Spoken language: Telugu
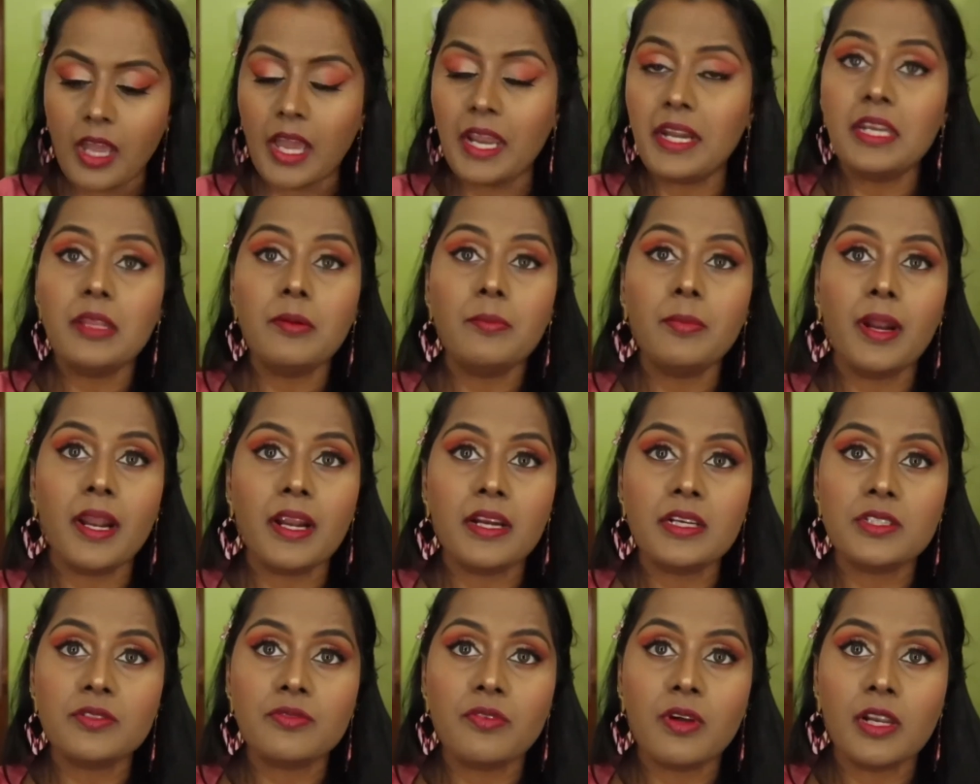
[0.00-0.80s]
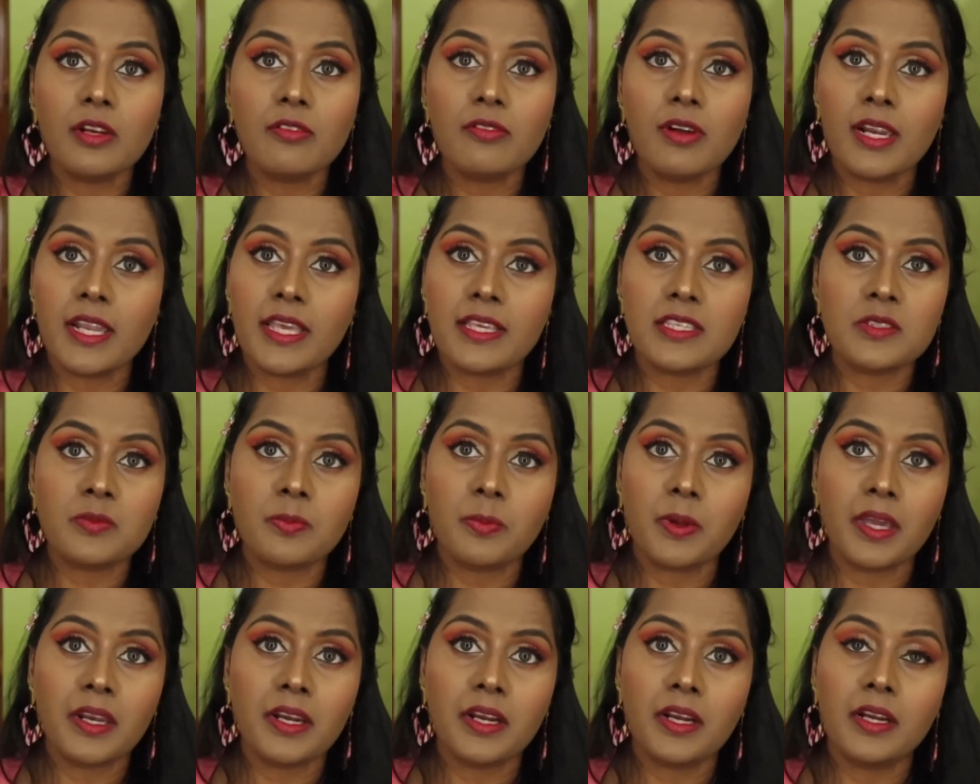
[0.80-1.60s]
అన్ని బ్రాండ్స్ వాళ్ళు వాళ్ళ
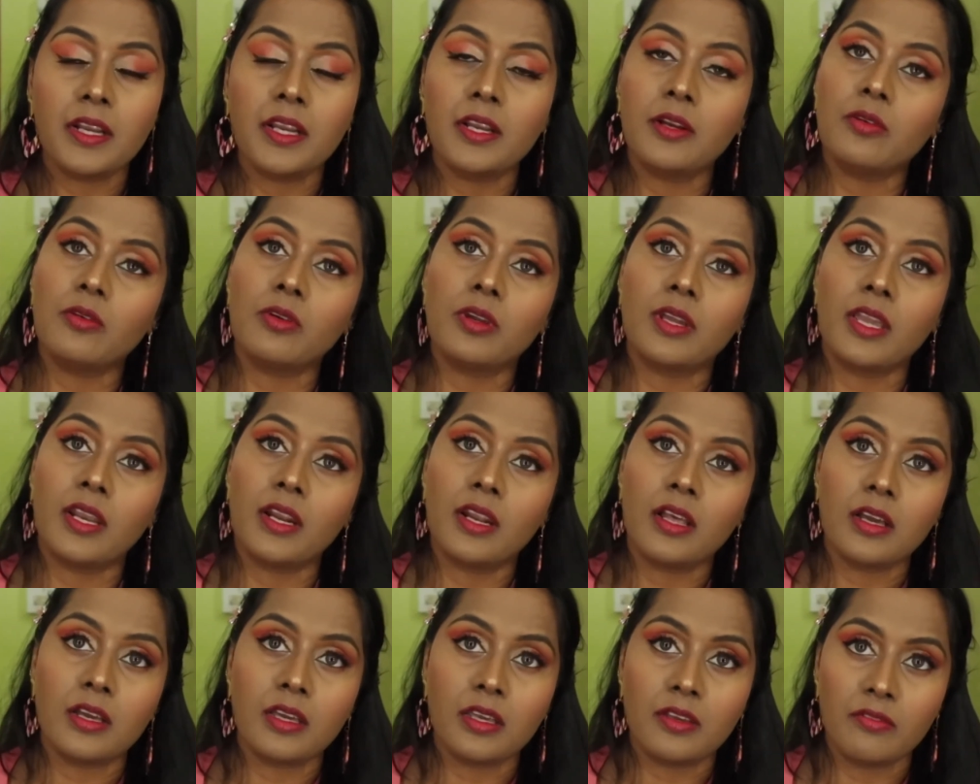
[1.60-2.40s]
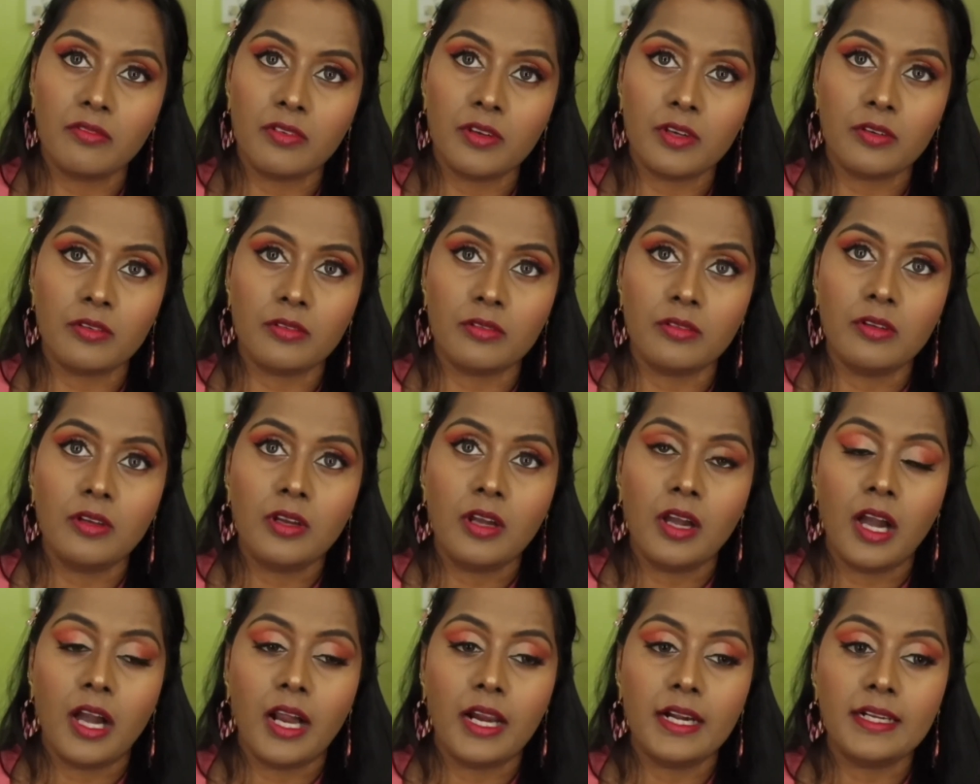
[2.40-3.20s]
ఎక్స్పైరీ డేట్ ఒకేలాగా ఇవ్వరు
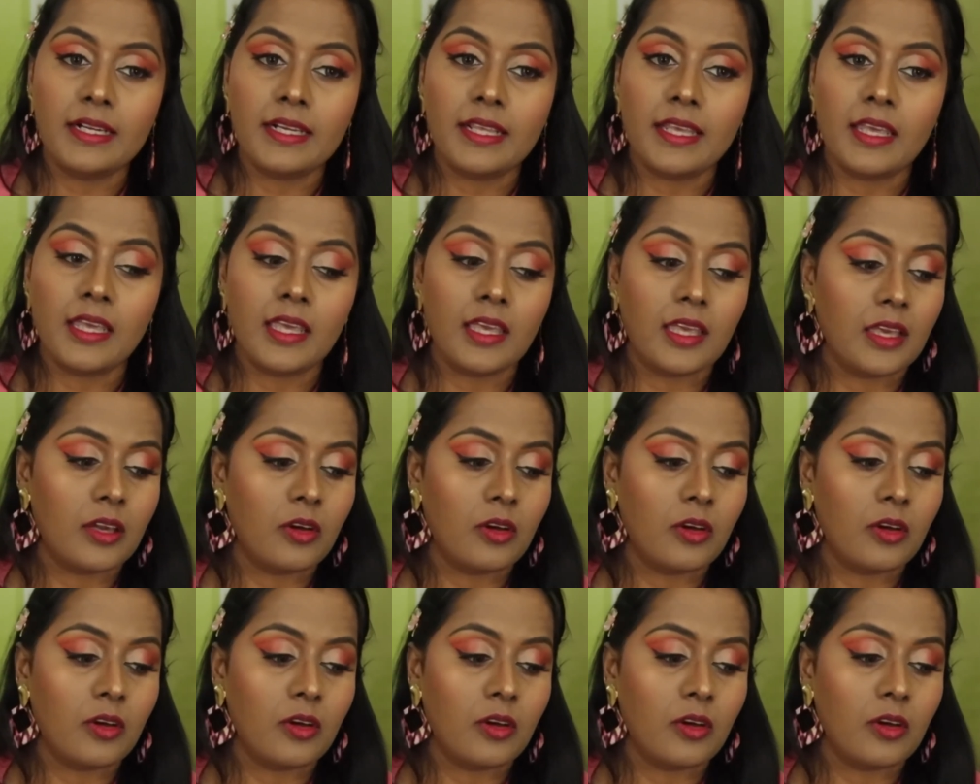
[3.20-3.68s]
అంటే